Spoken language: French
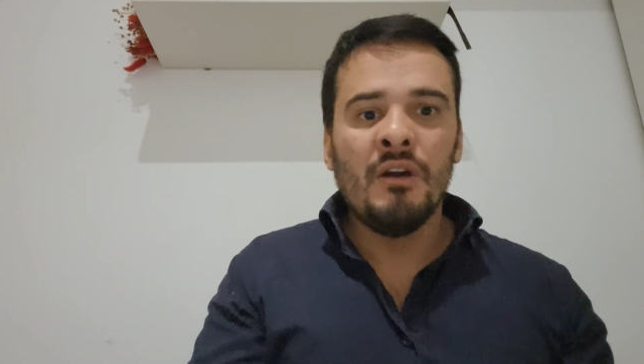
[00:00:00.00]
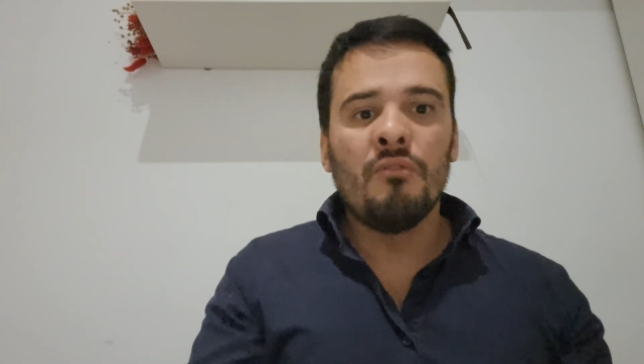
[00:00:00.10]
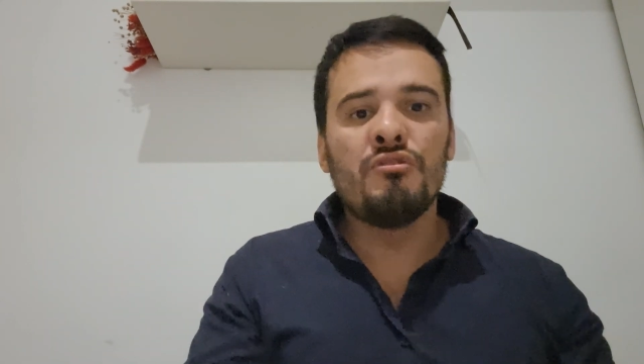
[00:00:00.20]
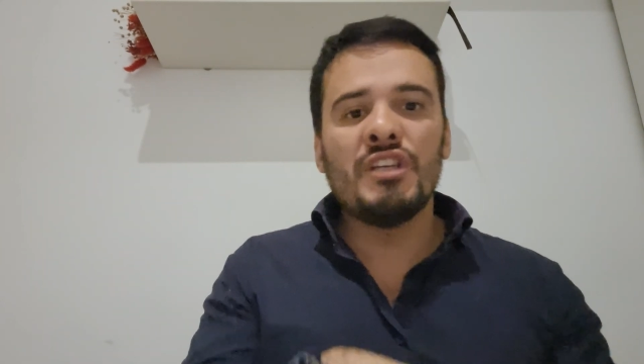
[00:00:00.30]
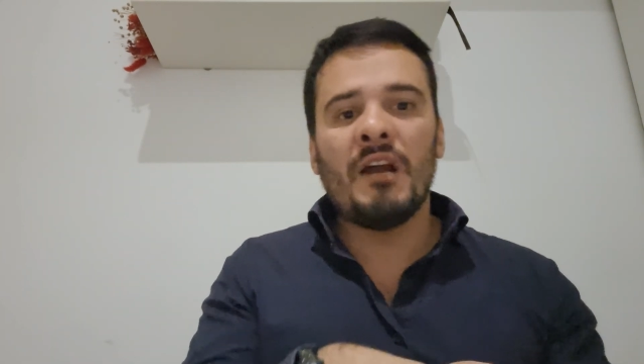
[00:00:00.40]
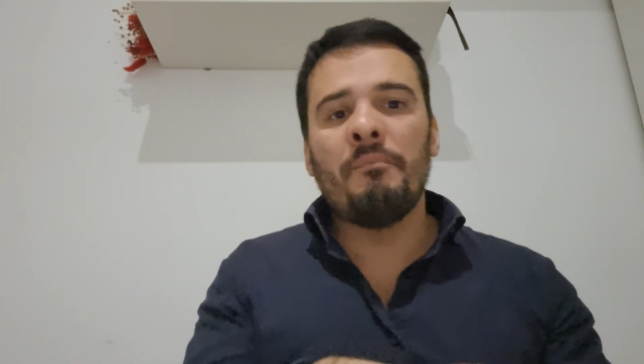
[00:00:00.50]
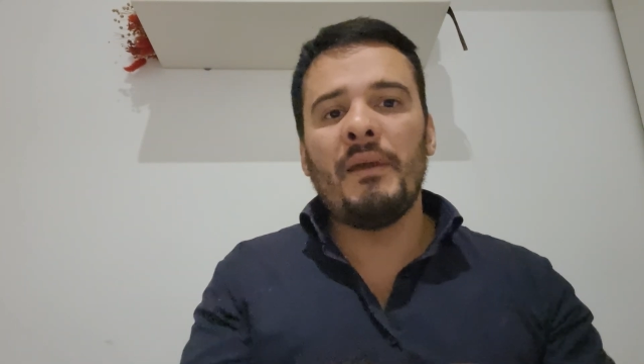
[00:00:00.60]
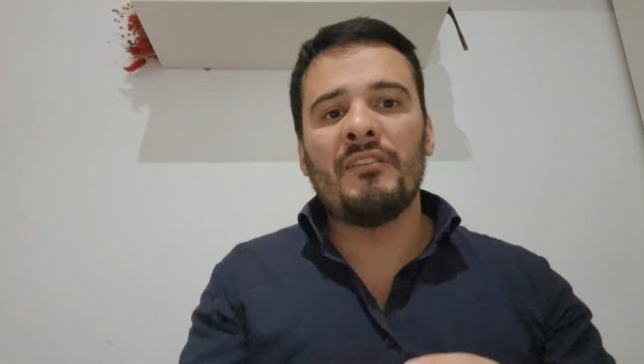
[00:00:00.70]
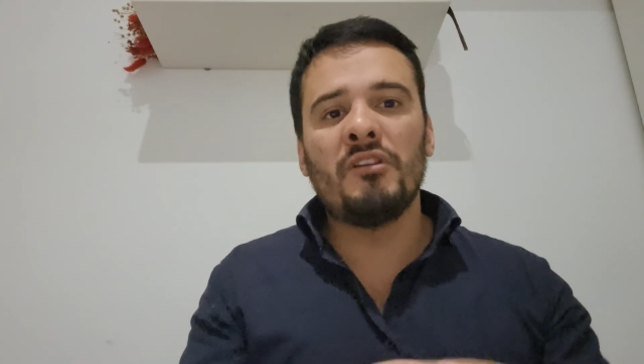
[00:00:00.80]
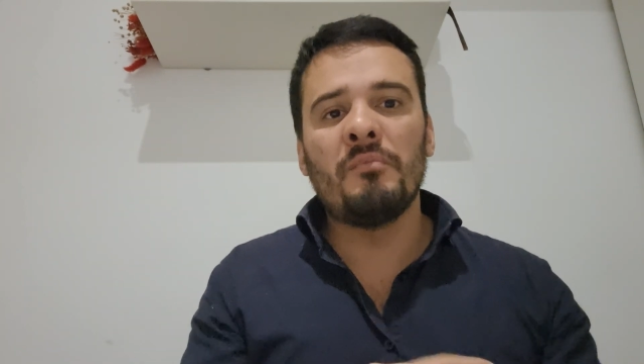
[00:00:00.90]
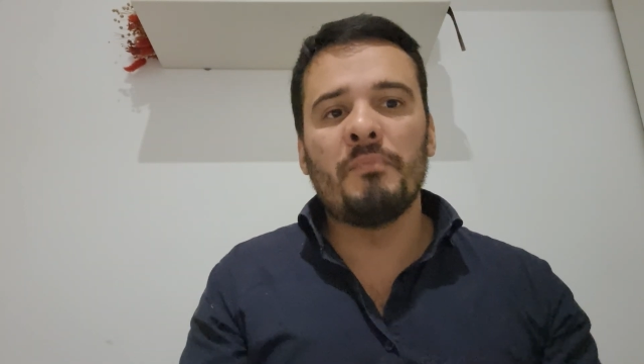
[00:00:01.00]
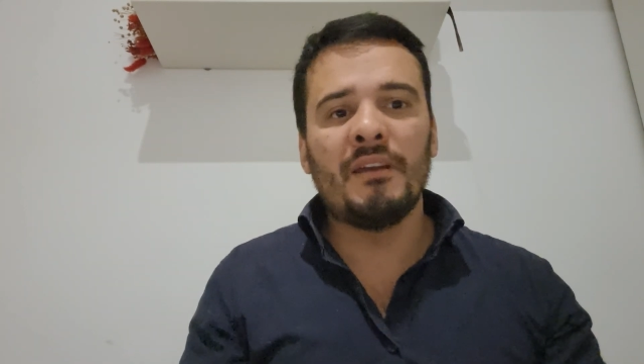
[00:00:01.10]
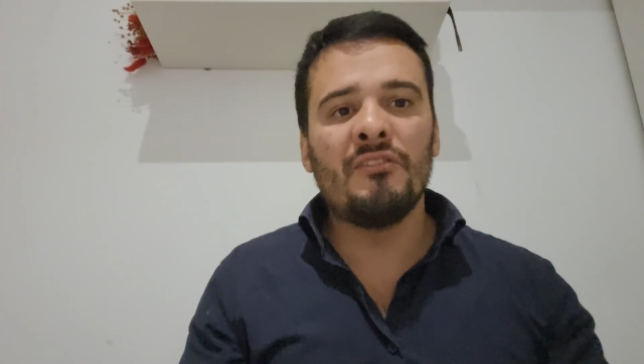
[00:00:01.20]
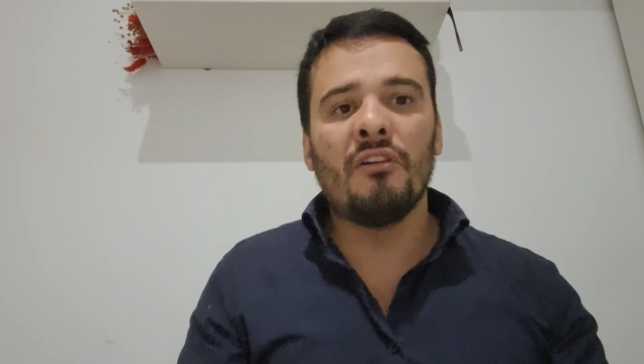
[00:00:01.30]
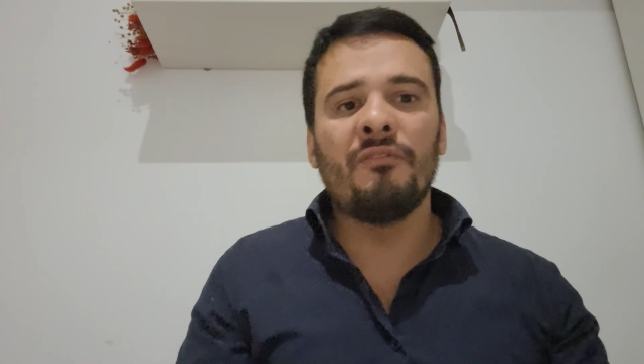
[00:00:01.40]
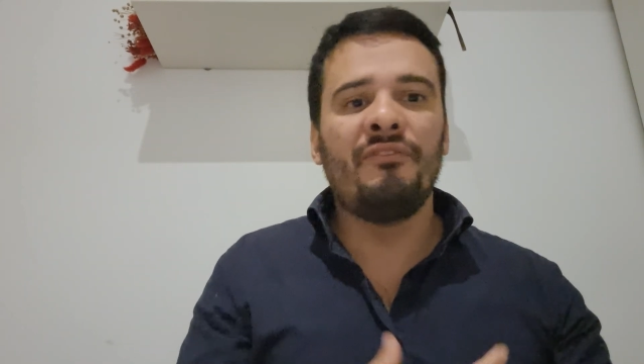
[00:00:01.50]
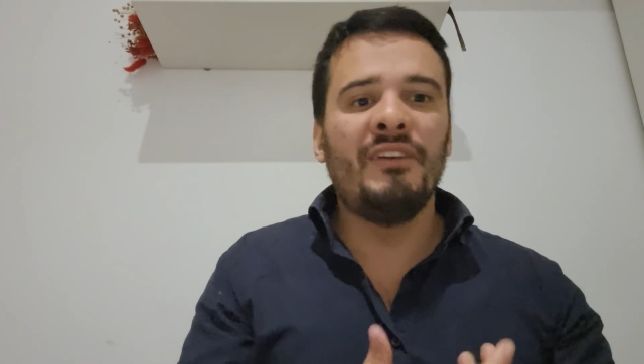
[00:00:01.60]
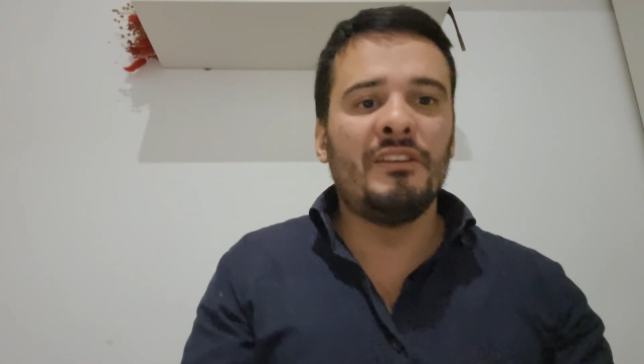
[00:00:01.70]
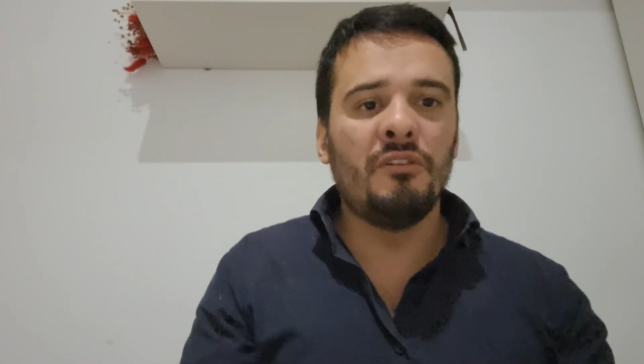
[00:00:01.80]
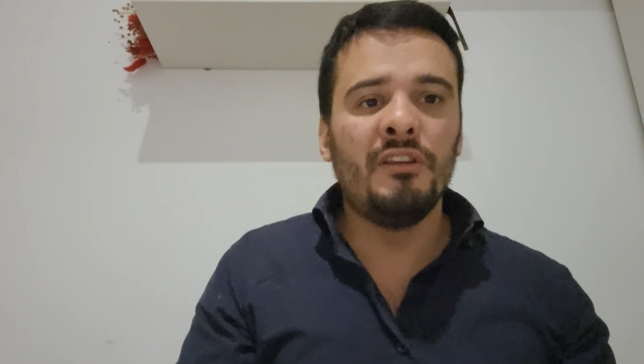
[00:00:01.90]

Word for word: où chaque personne présente fait de